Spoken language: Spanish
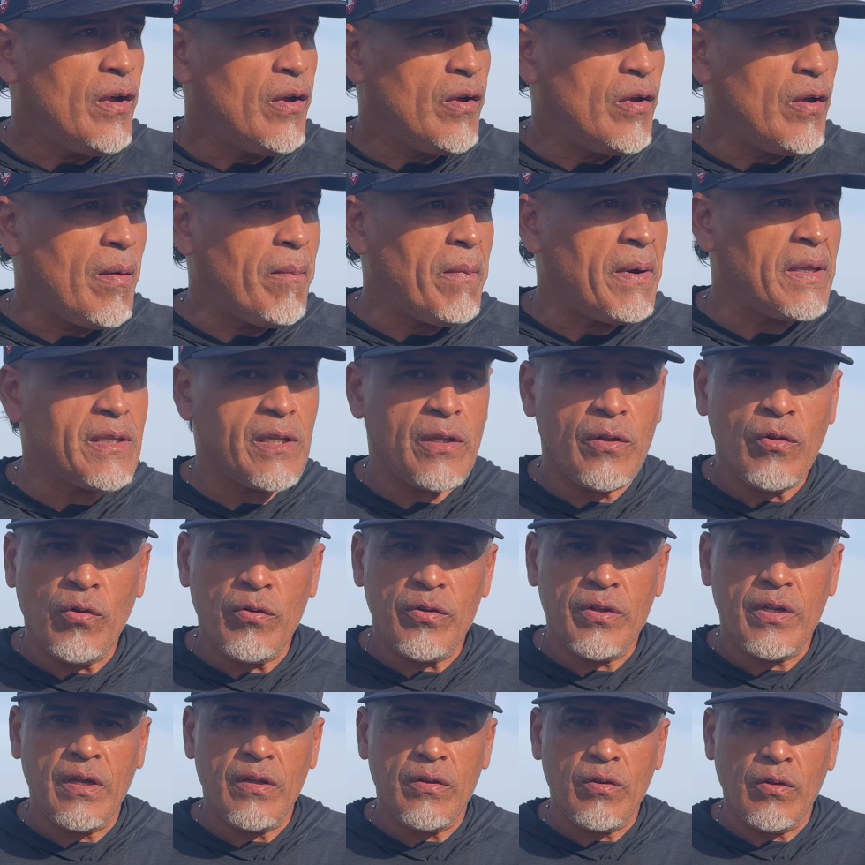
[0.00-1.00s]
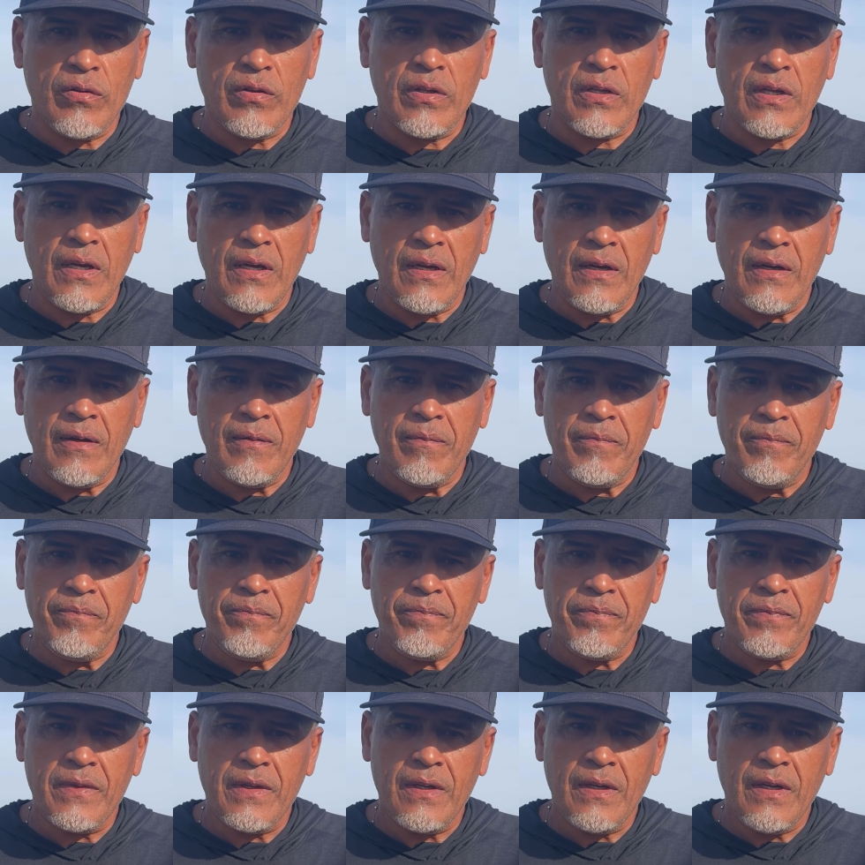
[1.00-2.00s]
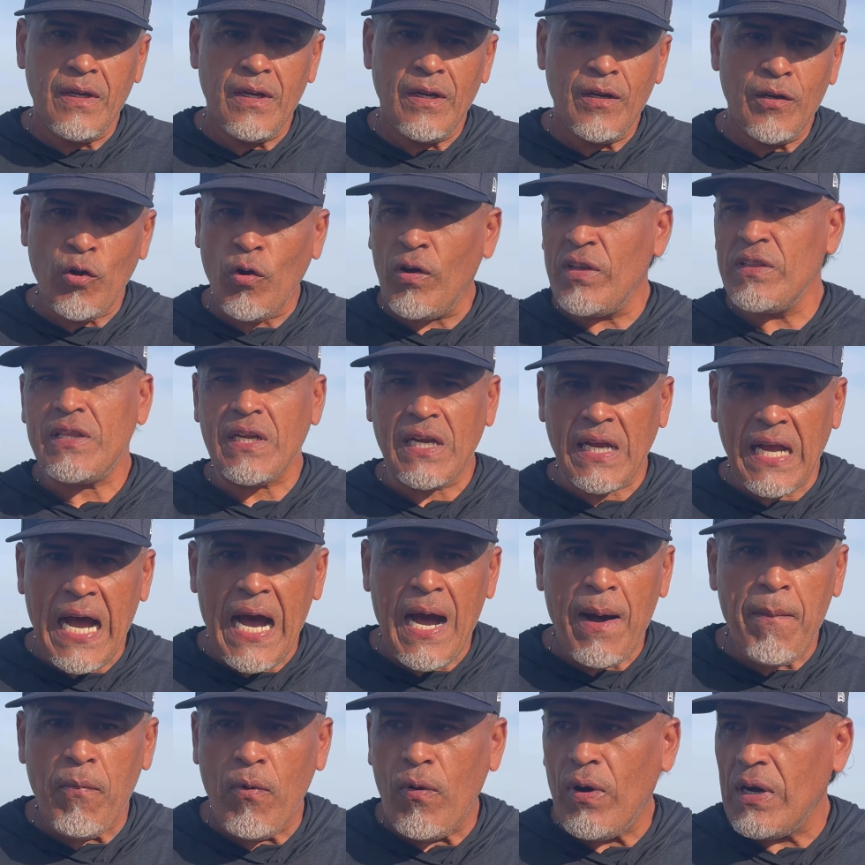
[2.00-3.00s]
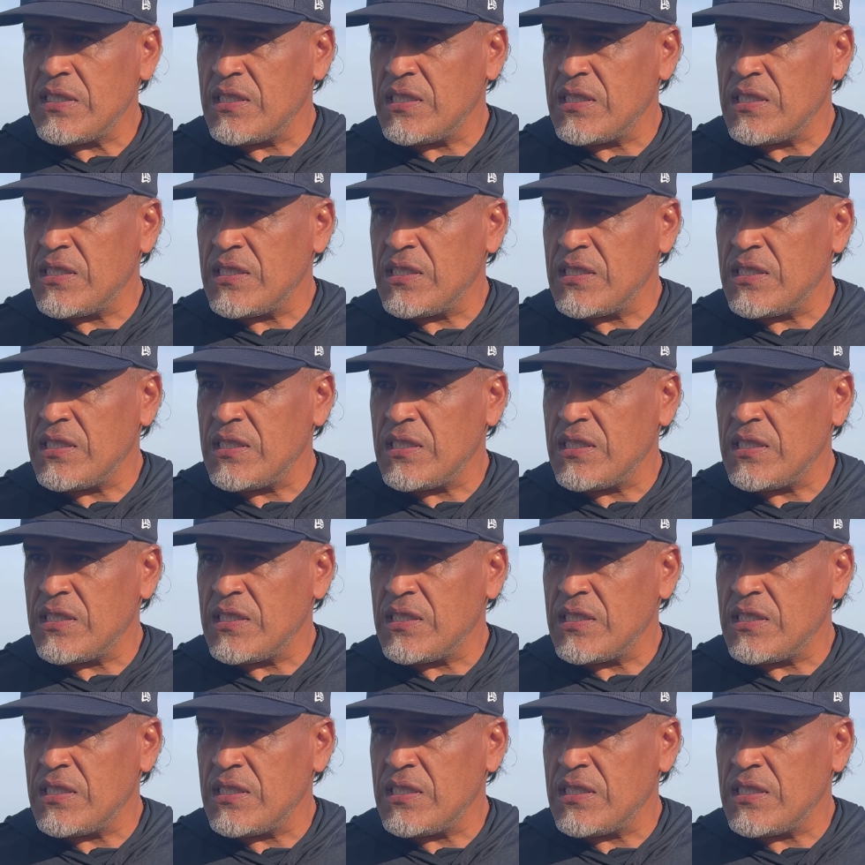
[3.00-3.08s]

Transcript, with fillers: Obviamente es donde, donde nos entregamos,